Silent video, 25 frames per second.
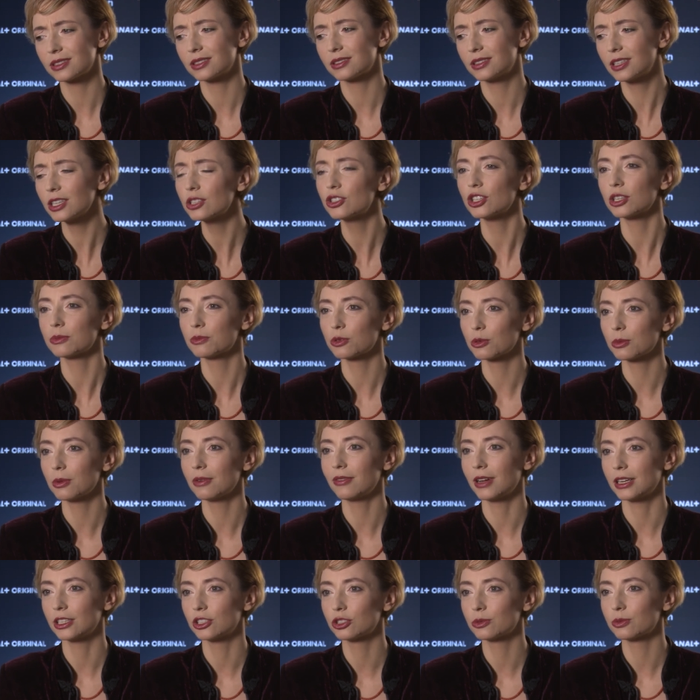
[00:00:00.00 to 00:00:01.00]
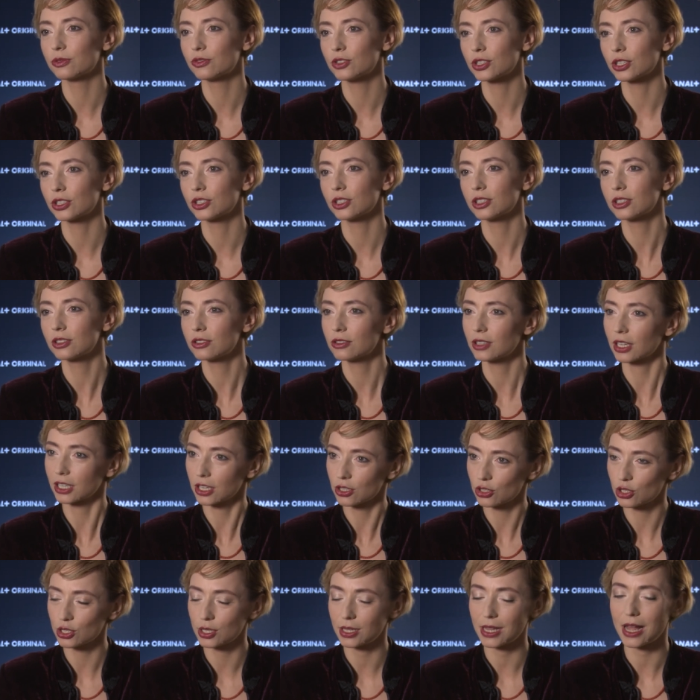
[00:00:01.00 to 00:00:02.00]
tydzień próbowaliśmy wcześniej,
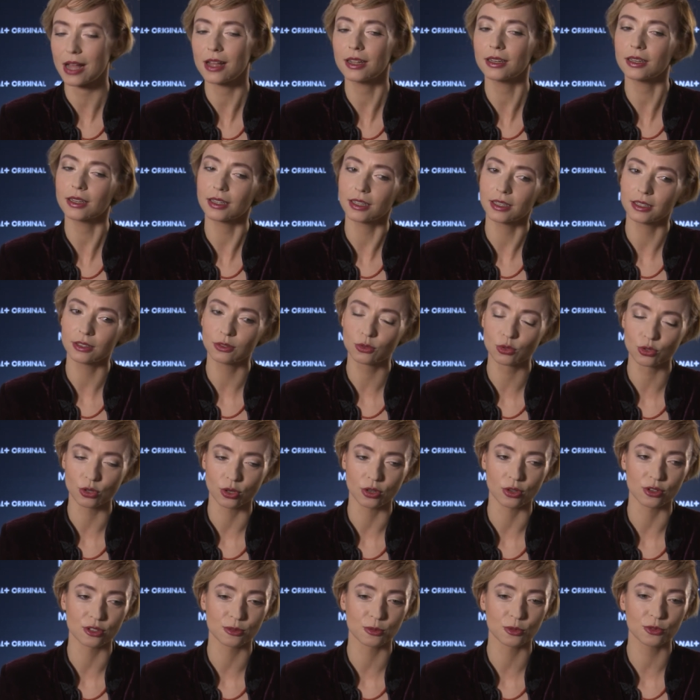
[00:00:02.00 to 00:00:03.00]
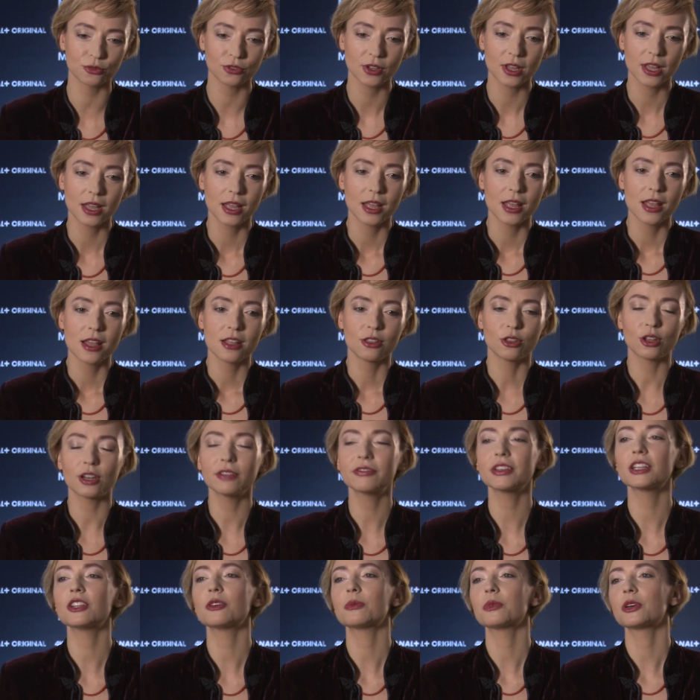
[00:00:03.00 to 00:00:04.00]
takie czytane i dużo rozmów. No
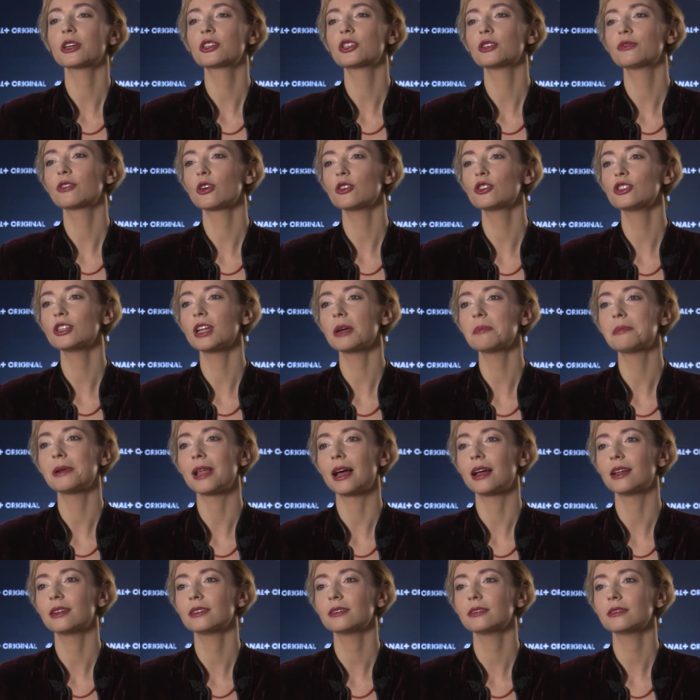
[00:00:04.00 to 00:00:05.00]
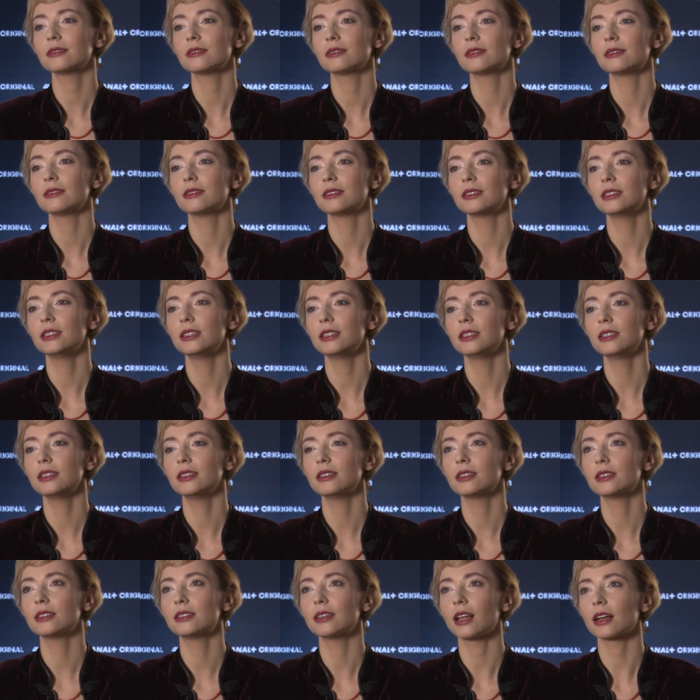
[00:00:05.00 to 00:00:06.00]
ale wiadomo, jak się wchodzi na plan,
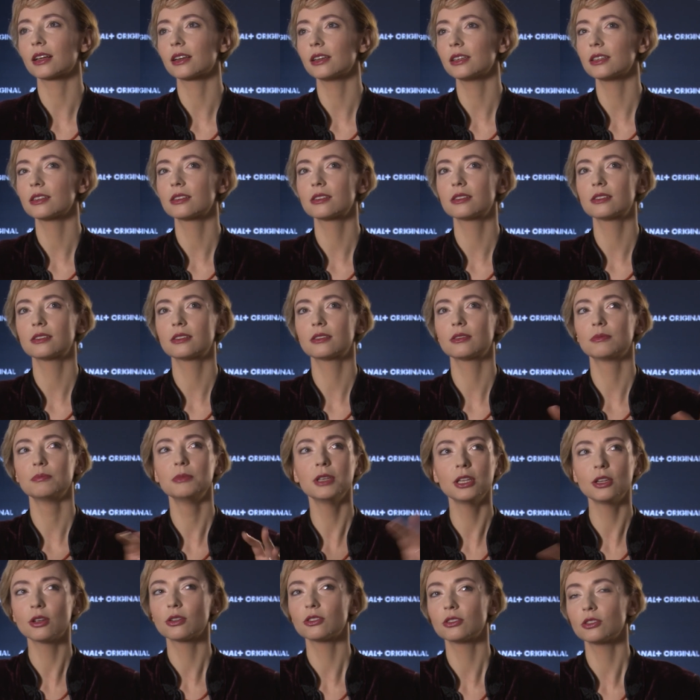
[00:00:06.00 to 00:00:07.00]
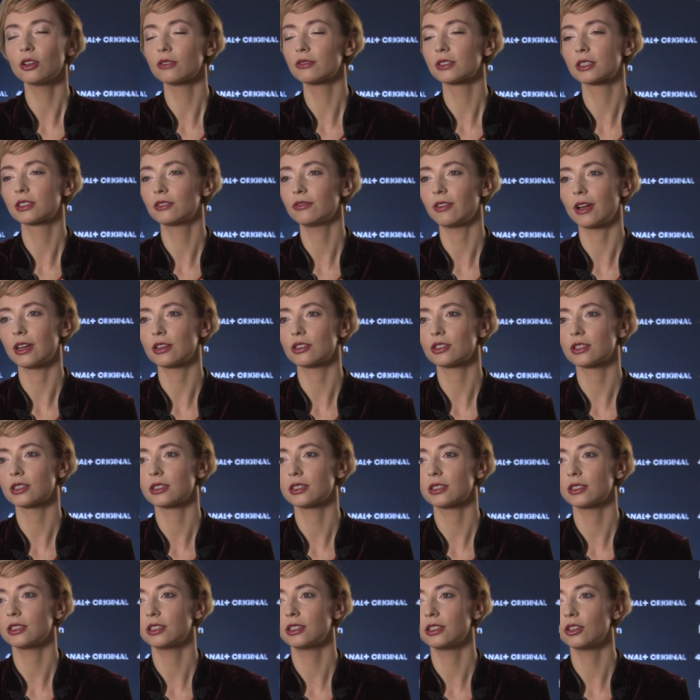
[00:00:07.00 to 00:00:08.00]
i nagle jest milion nowych
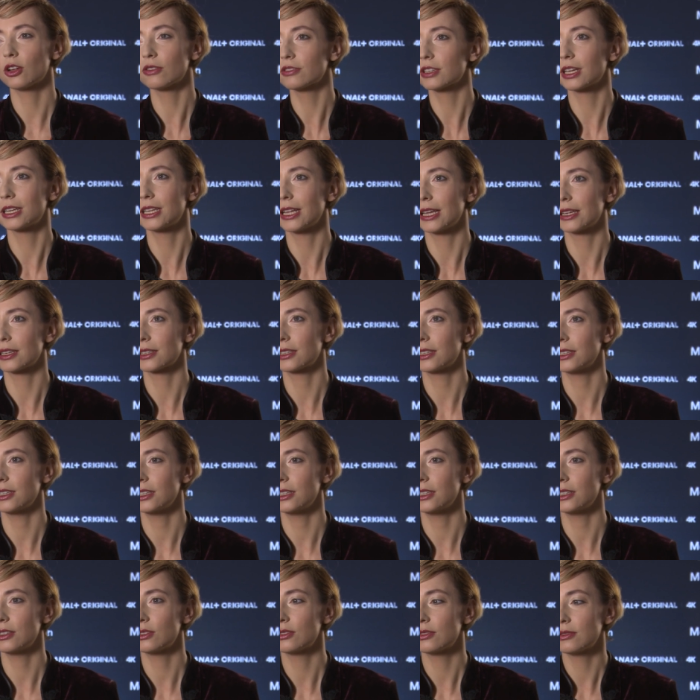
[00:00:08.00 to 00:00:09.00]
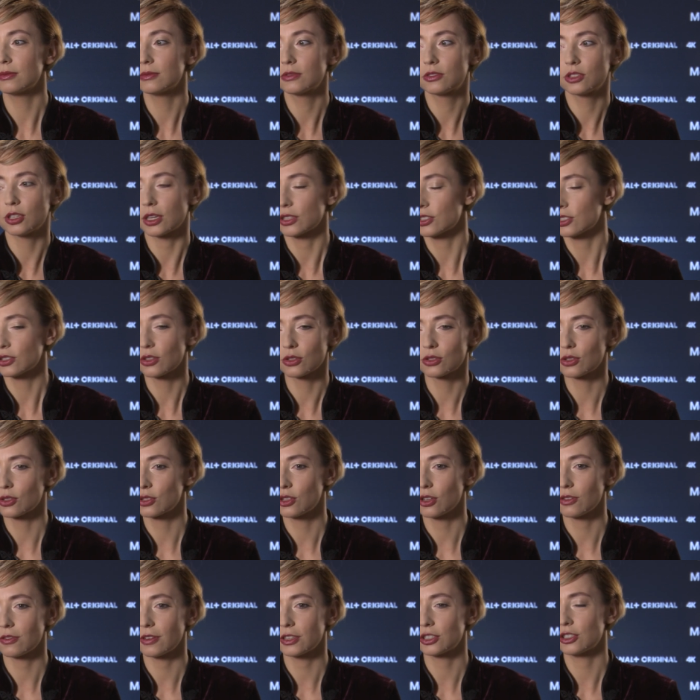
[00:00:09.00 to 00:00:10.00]
twarzy i nowych energii i trzeba się
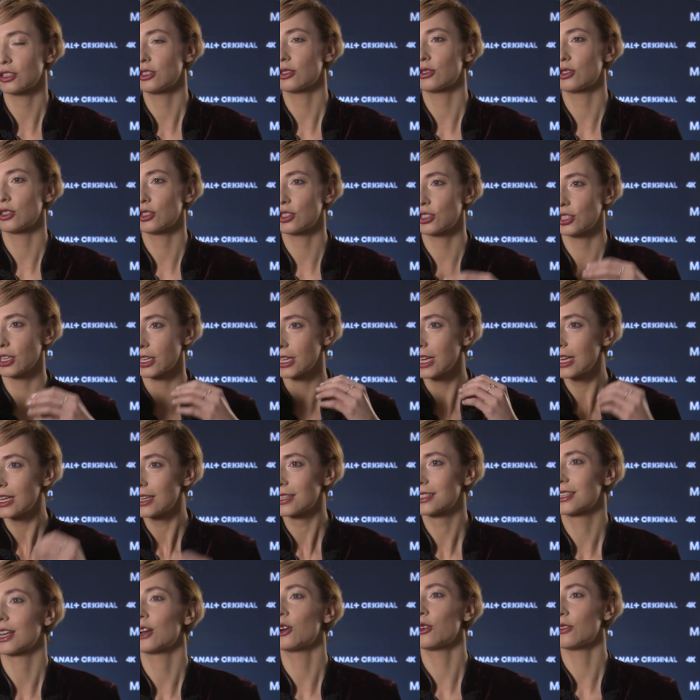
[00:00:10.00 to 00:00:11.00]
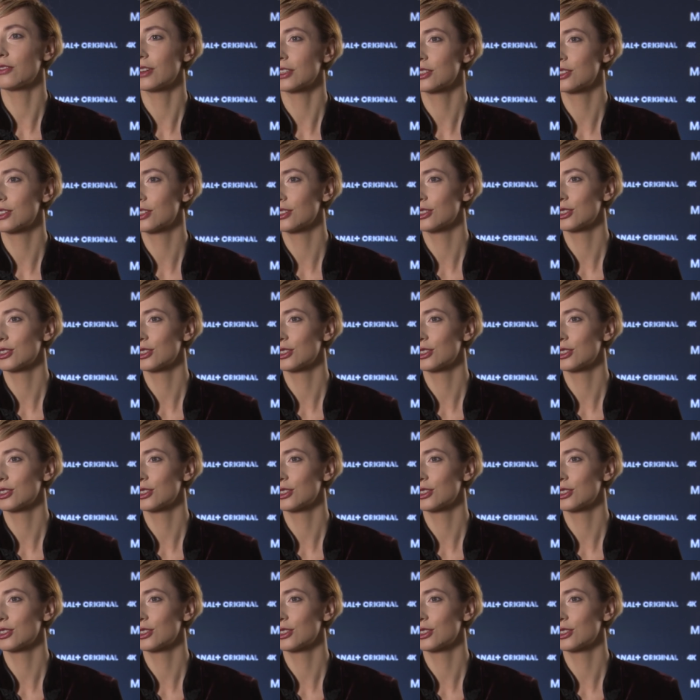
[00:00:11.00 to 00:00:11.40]
dostosować, jednocześnie zachować